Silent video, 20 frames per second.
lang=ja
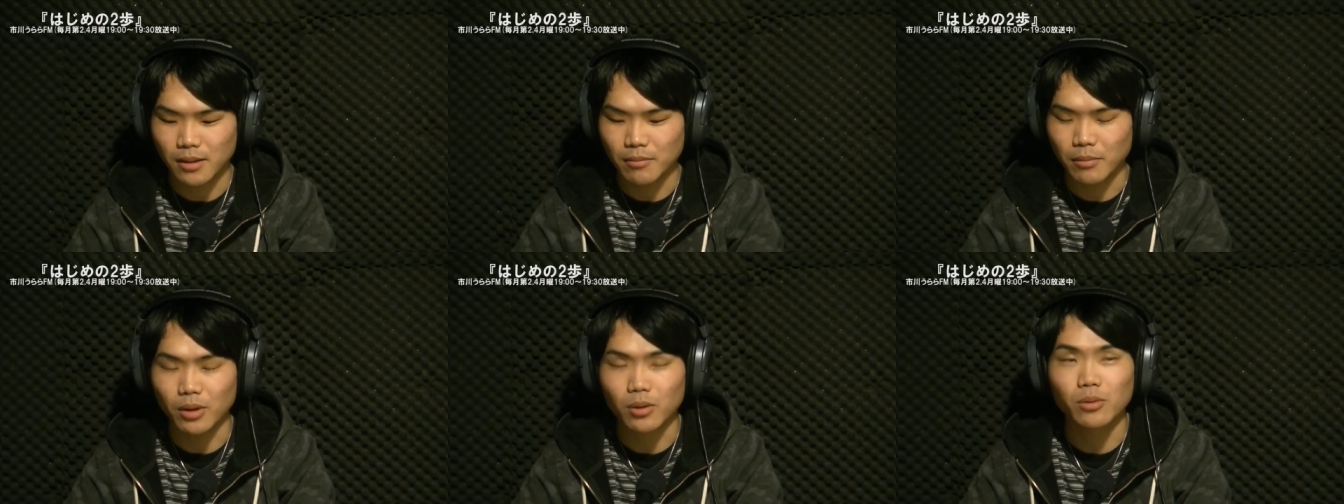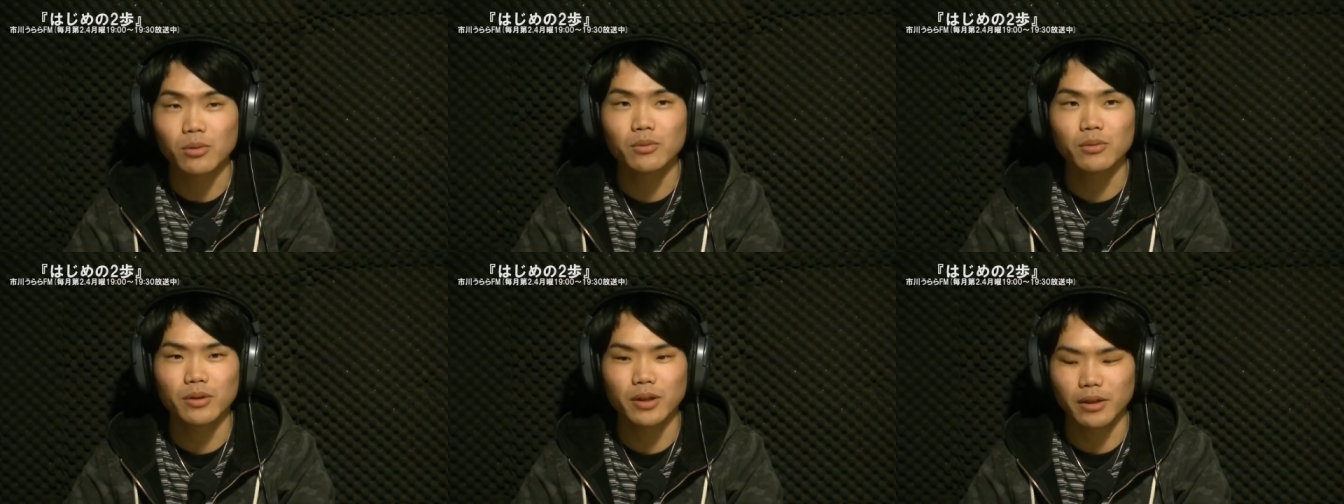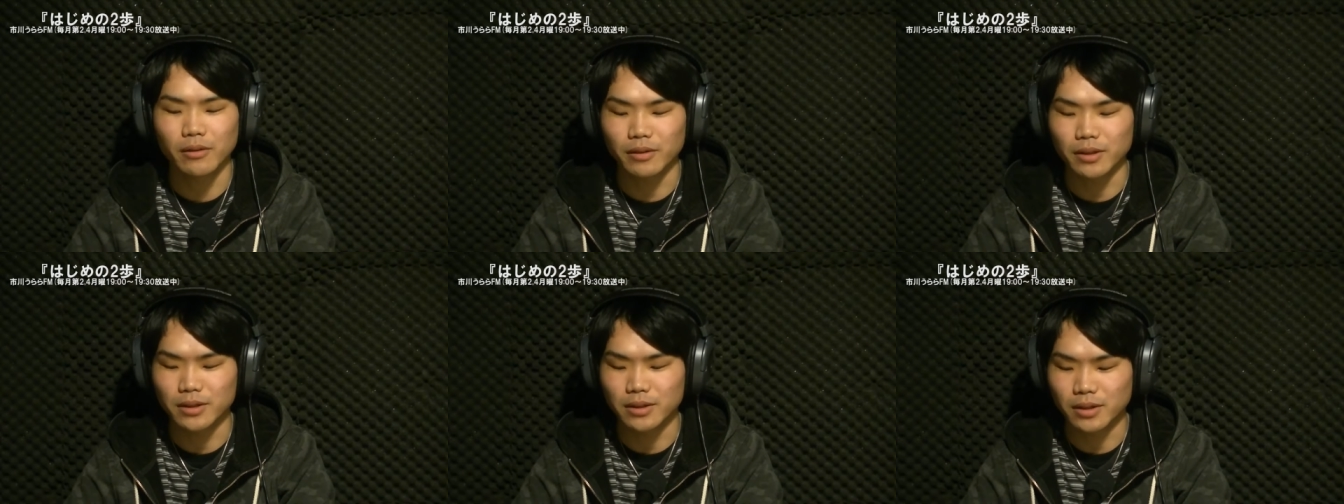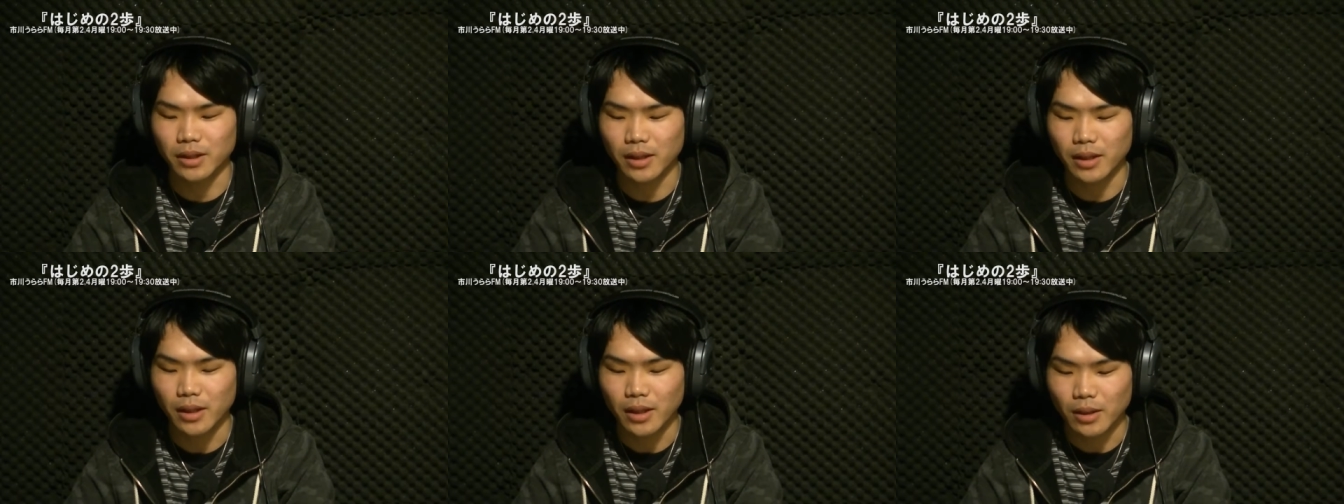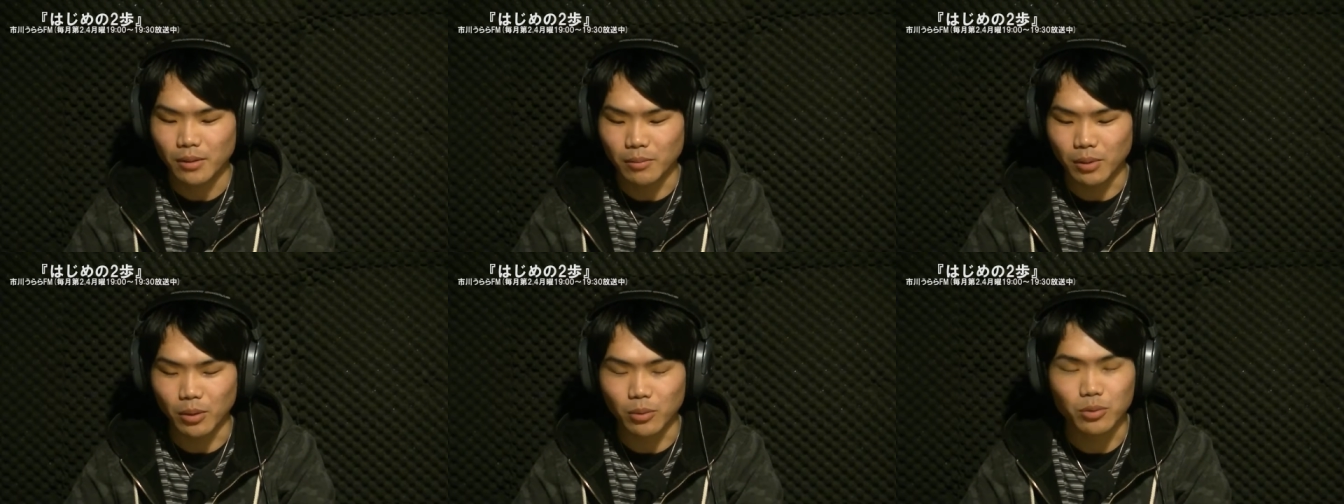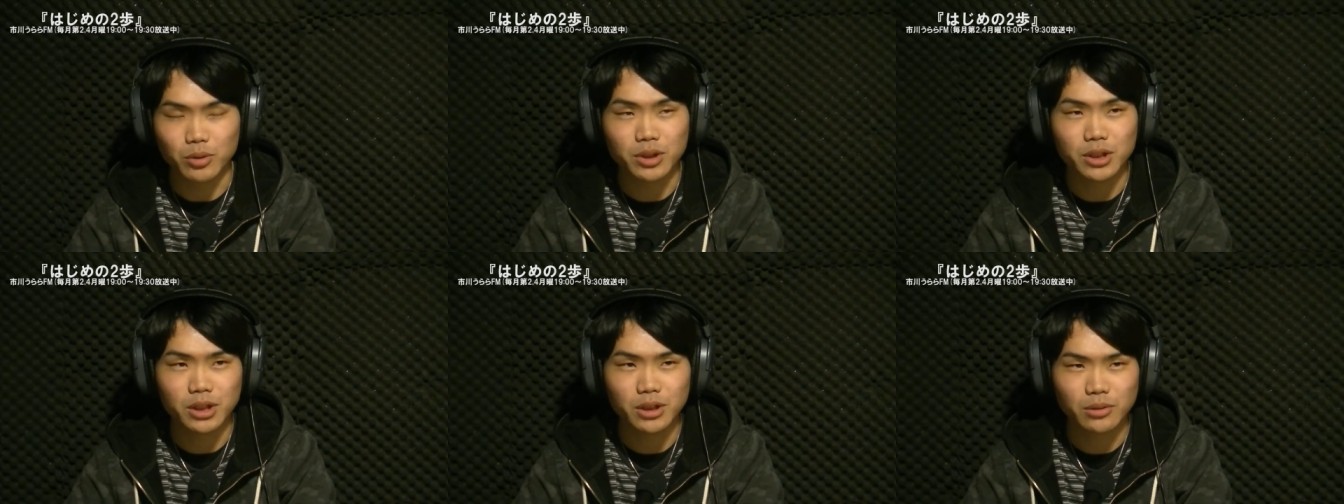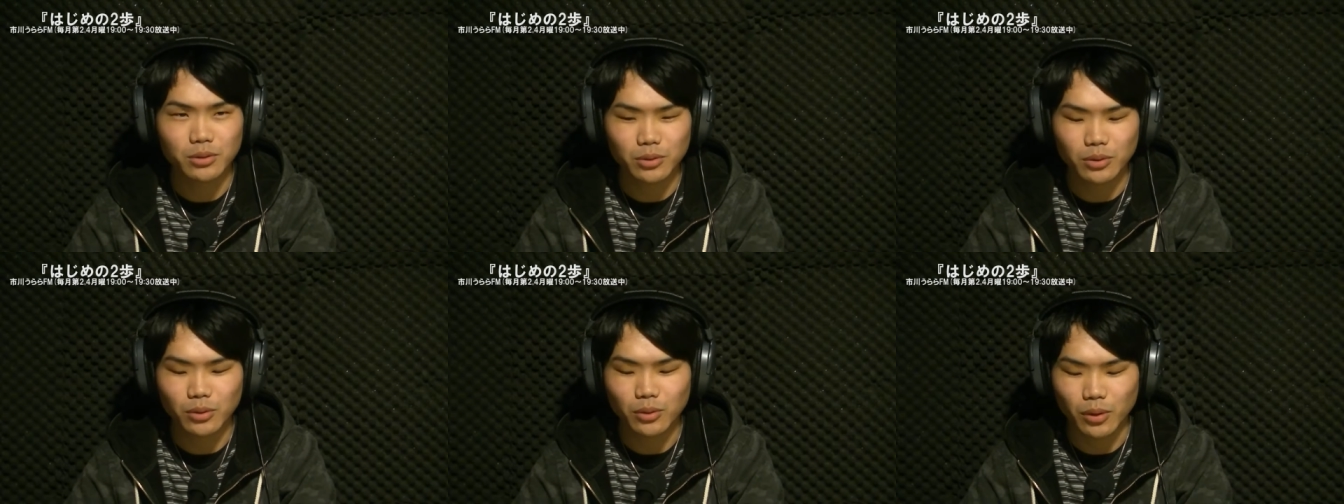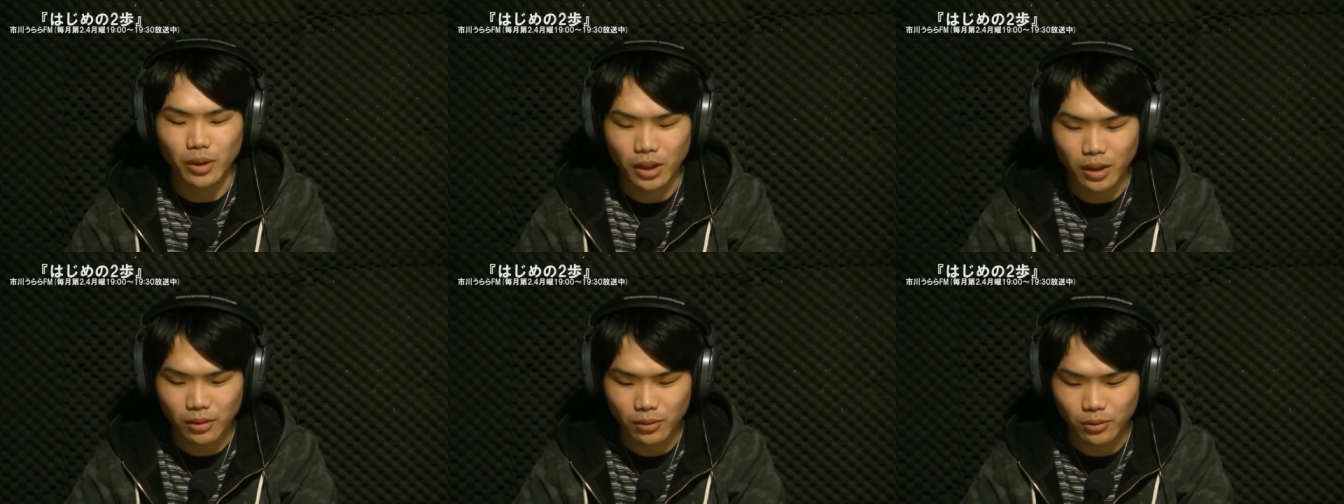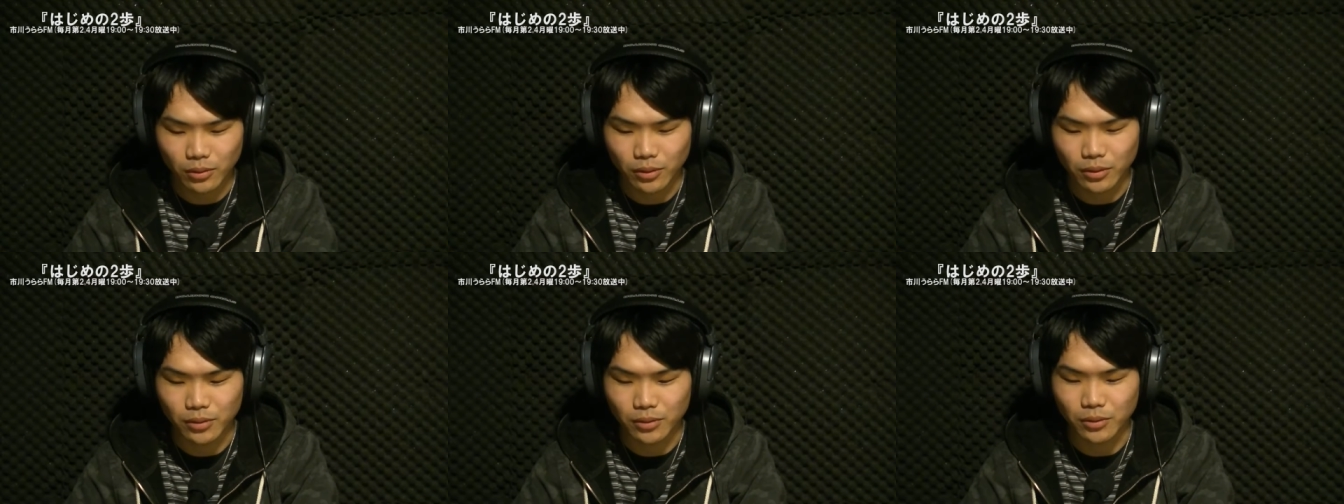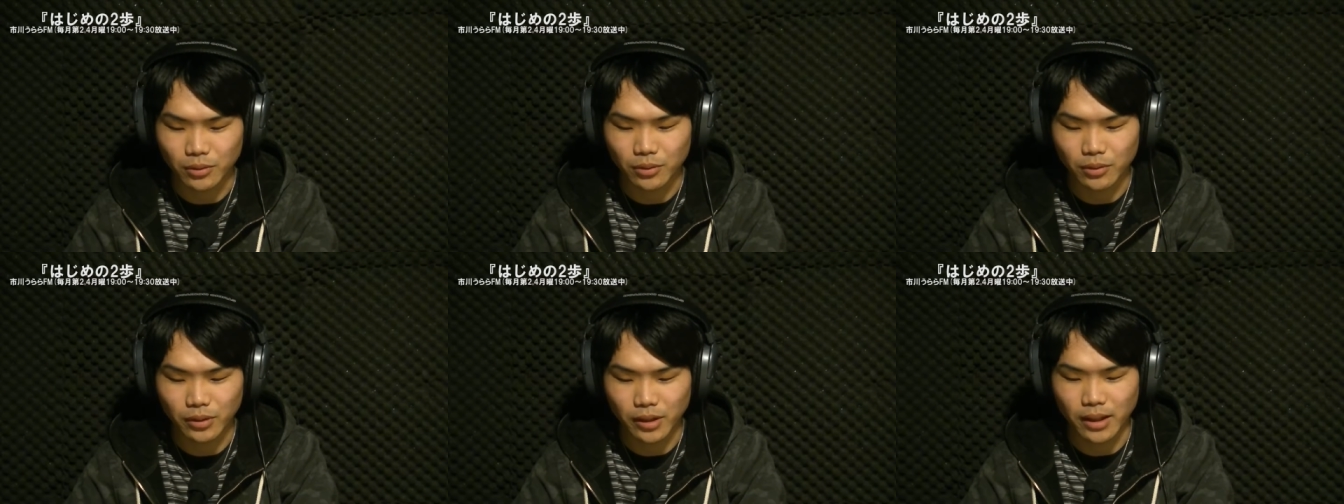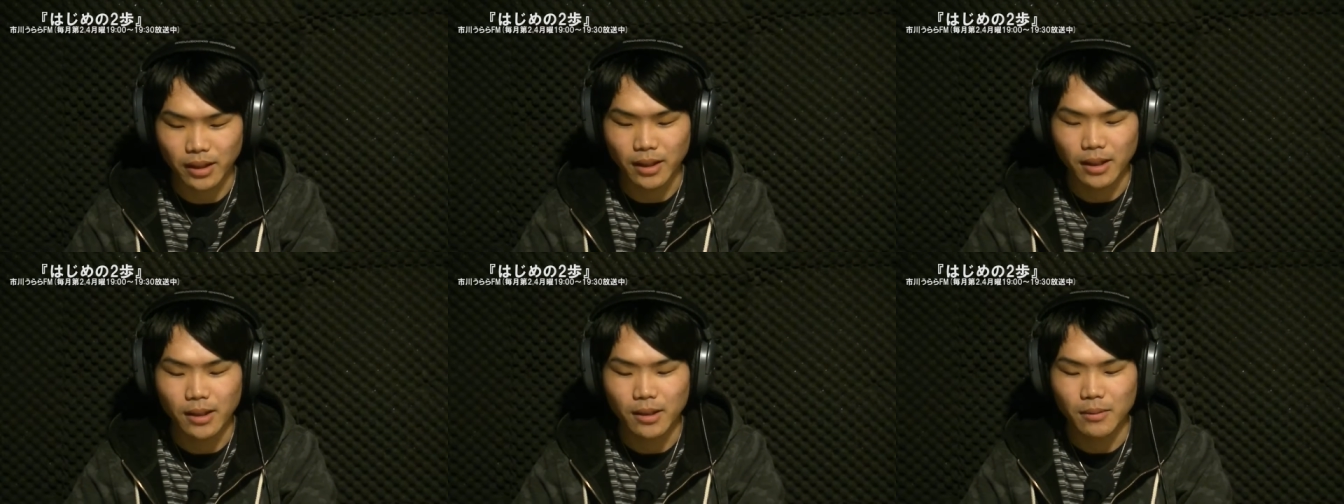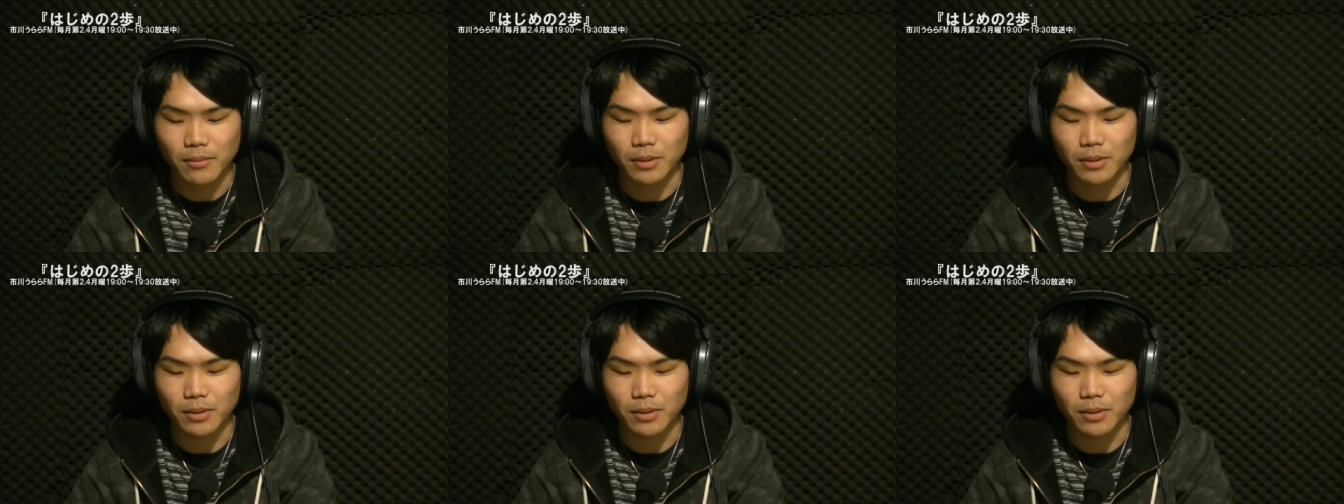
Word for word: まあ、今回はですね、まあ、お仕事編ということで、